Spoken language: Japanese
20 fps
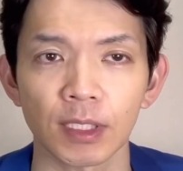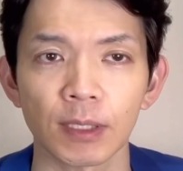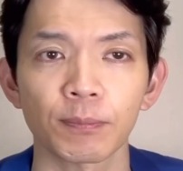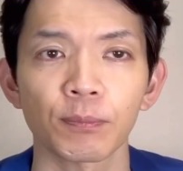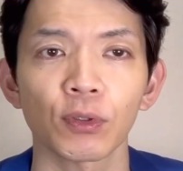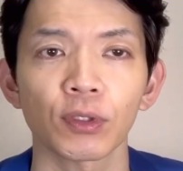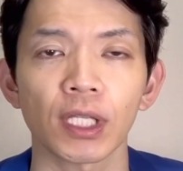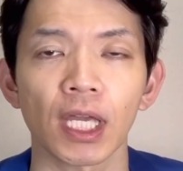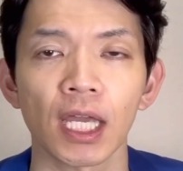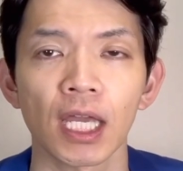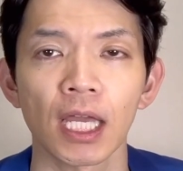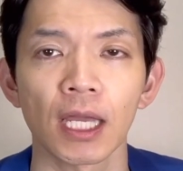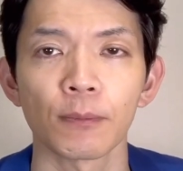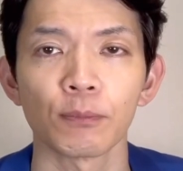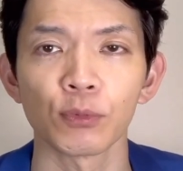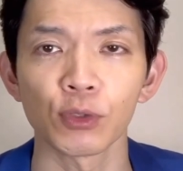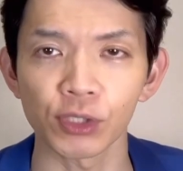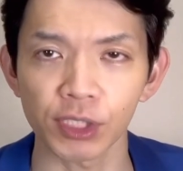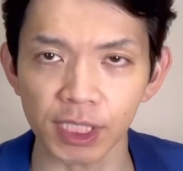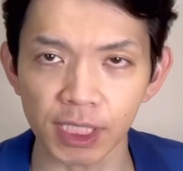一方で
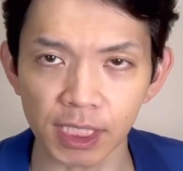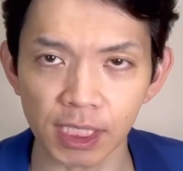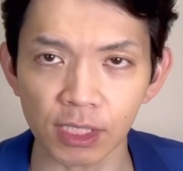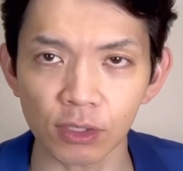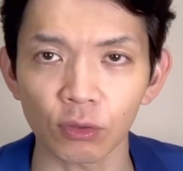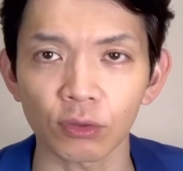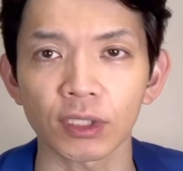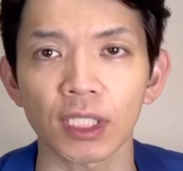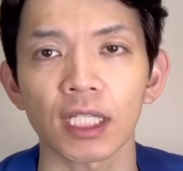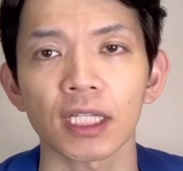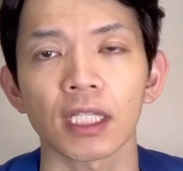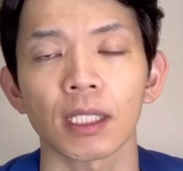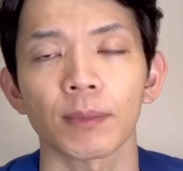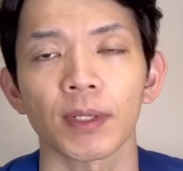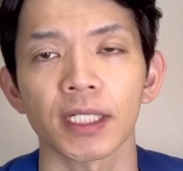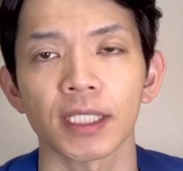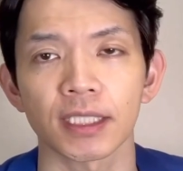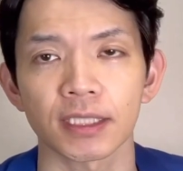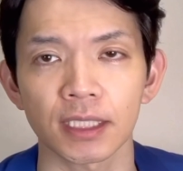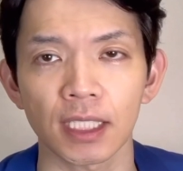無申告だった場
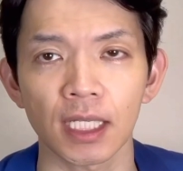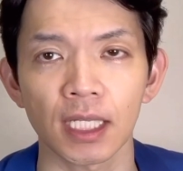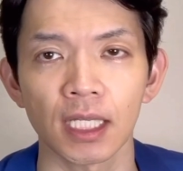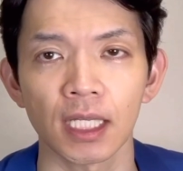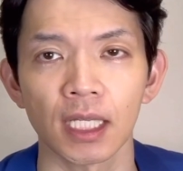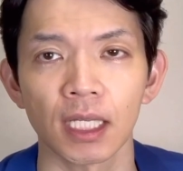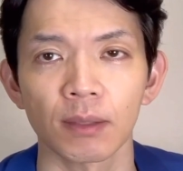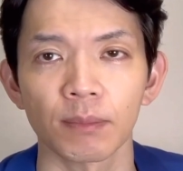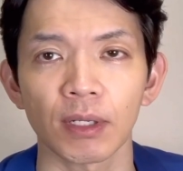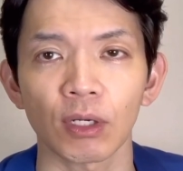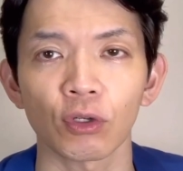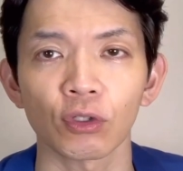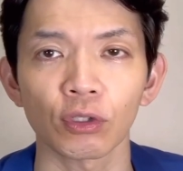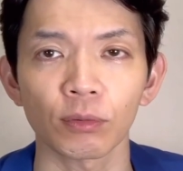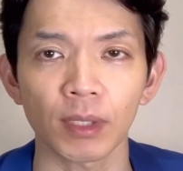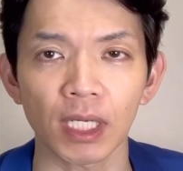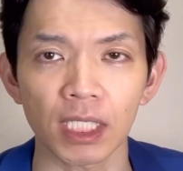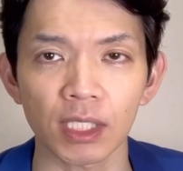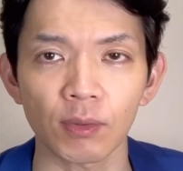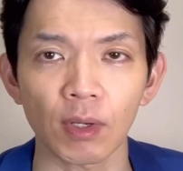合ですね、まあ、この
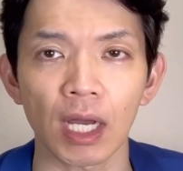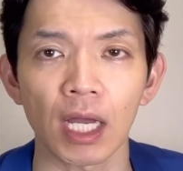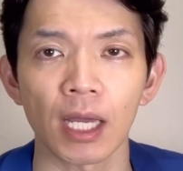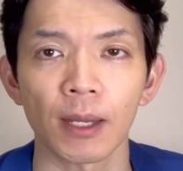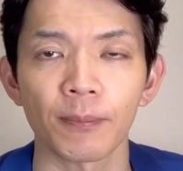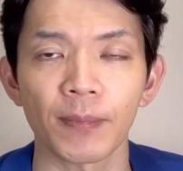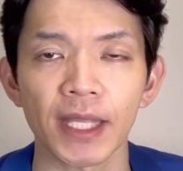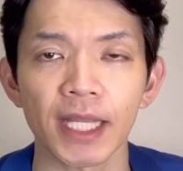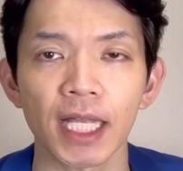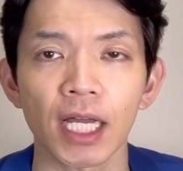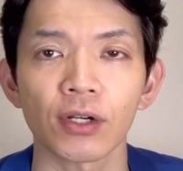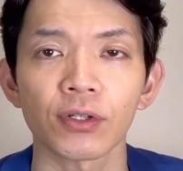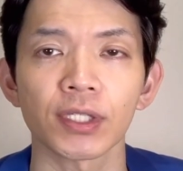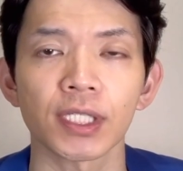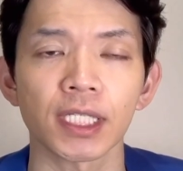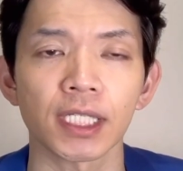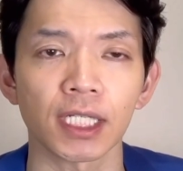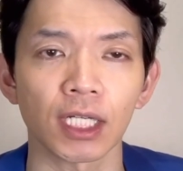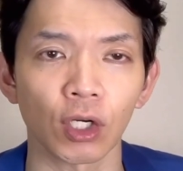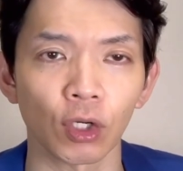場合には
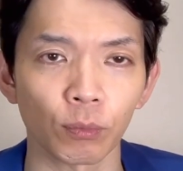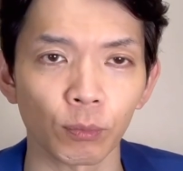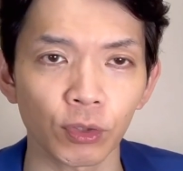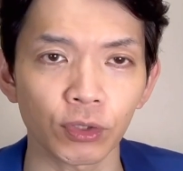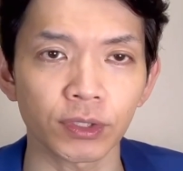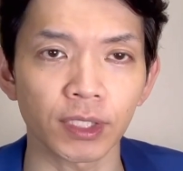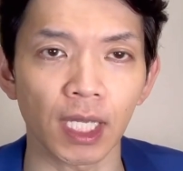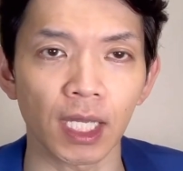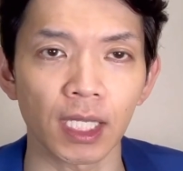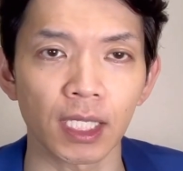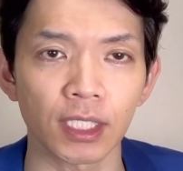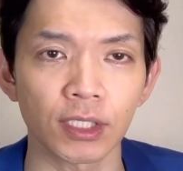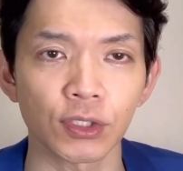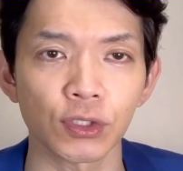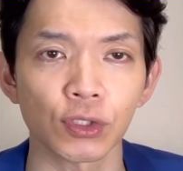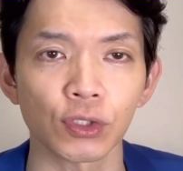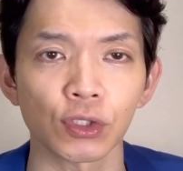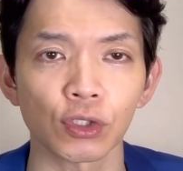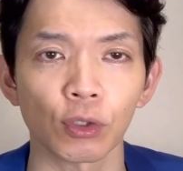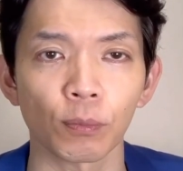ペナルティが重くて
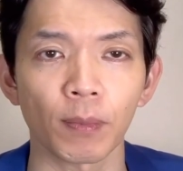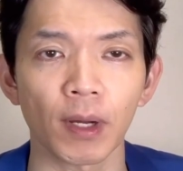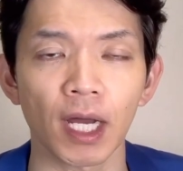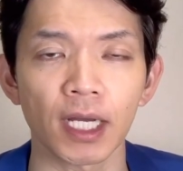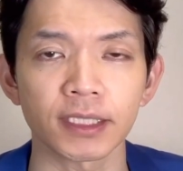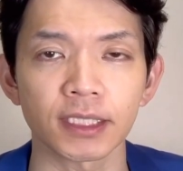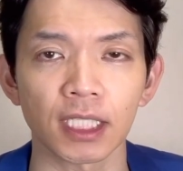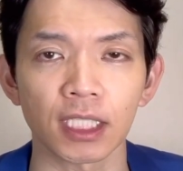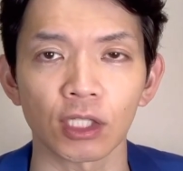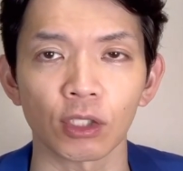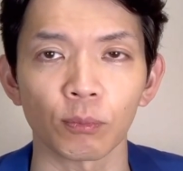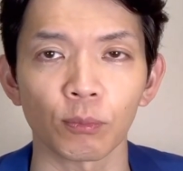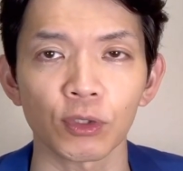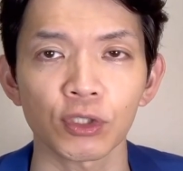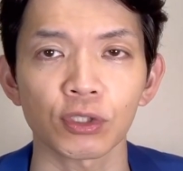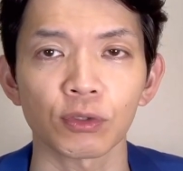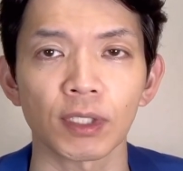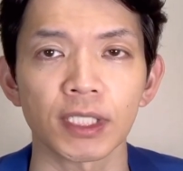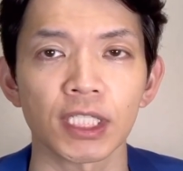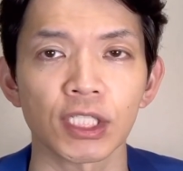じゅうごパーセント も
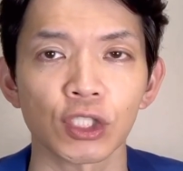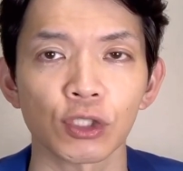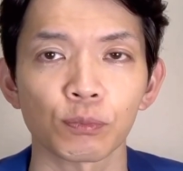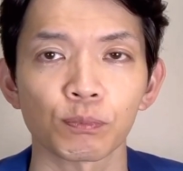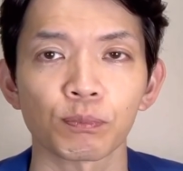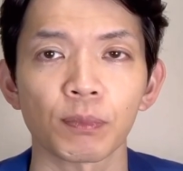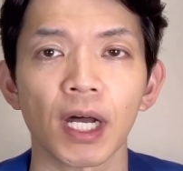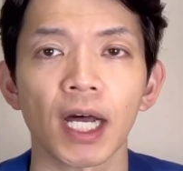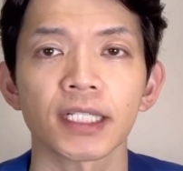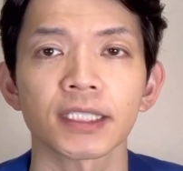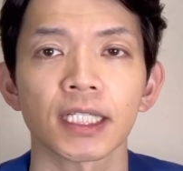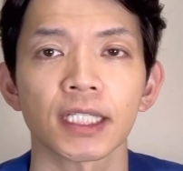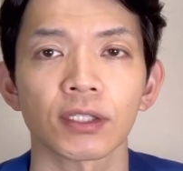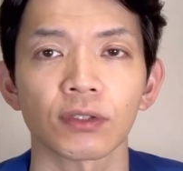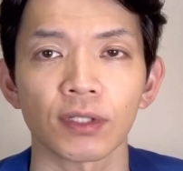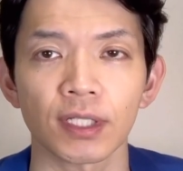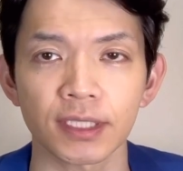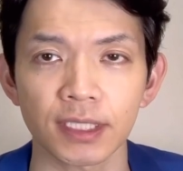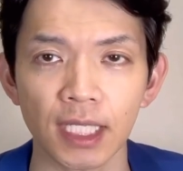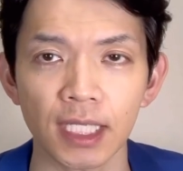しくは にじゅっ
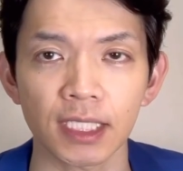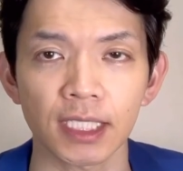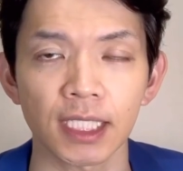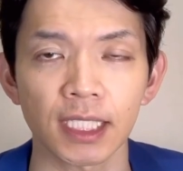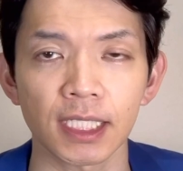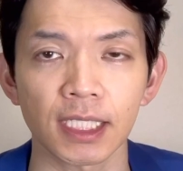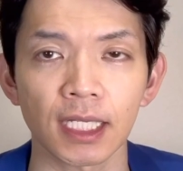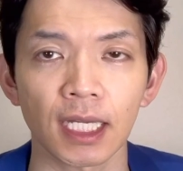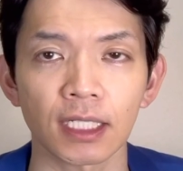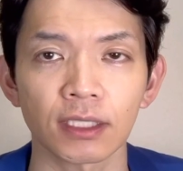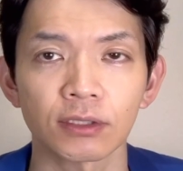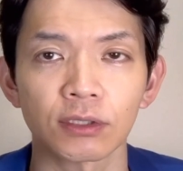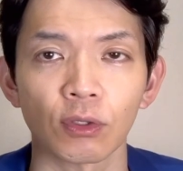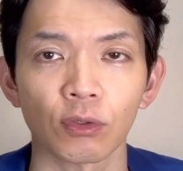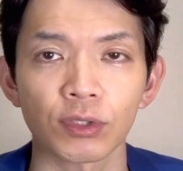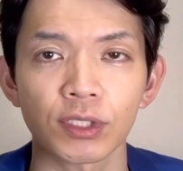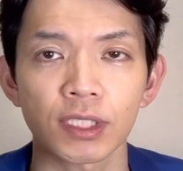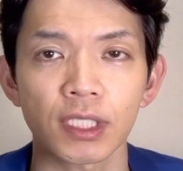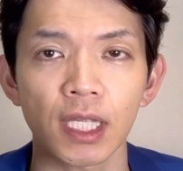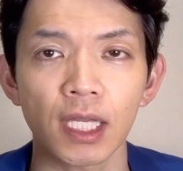パーセント ですね、金額に
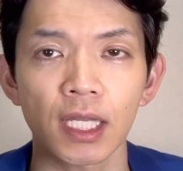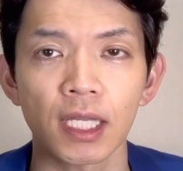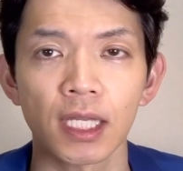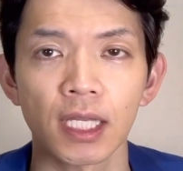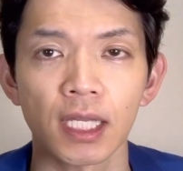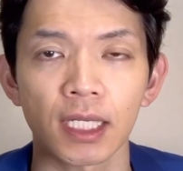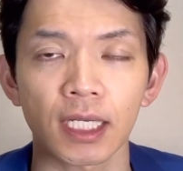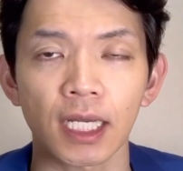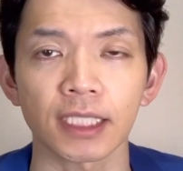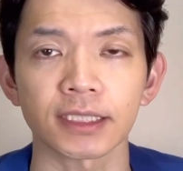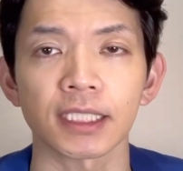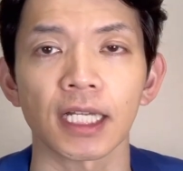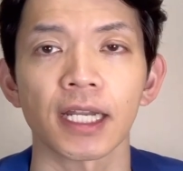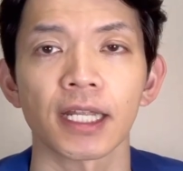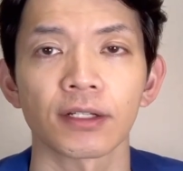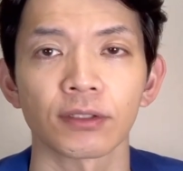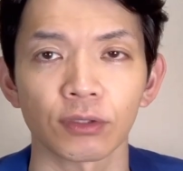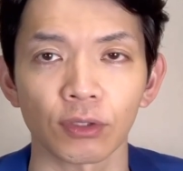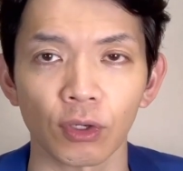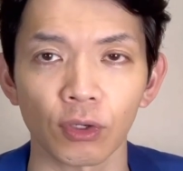応じて課され
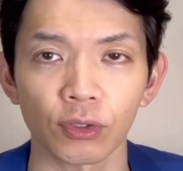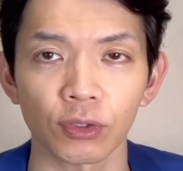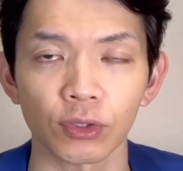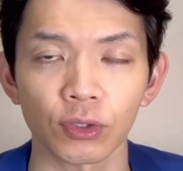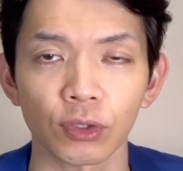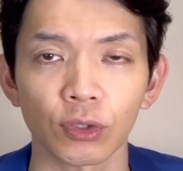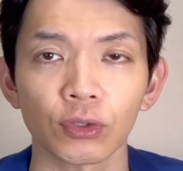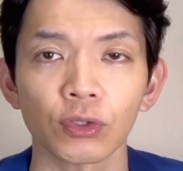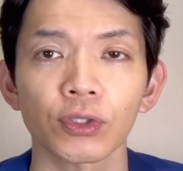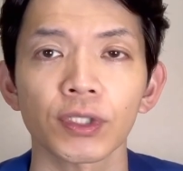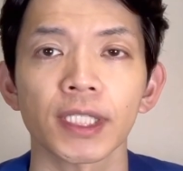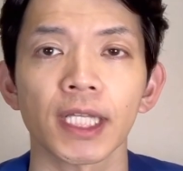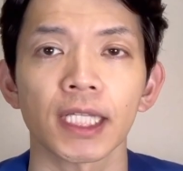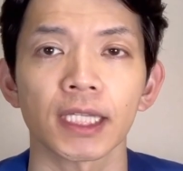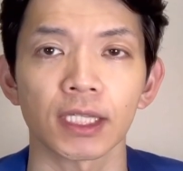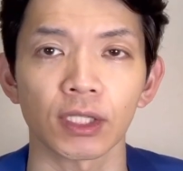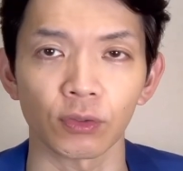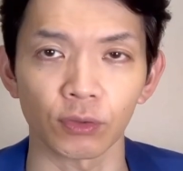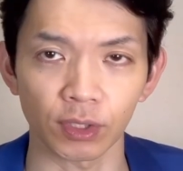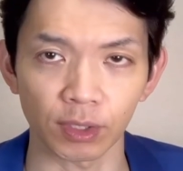るということに
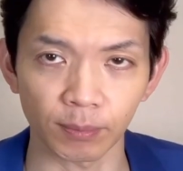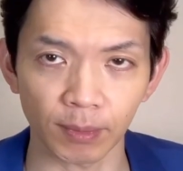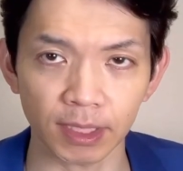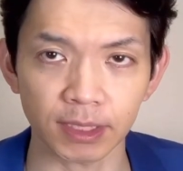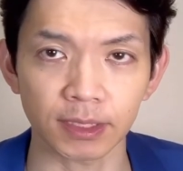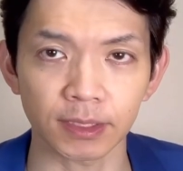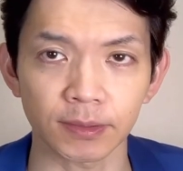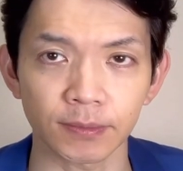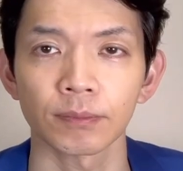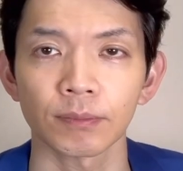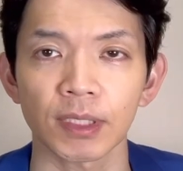なっております。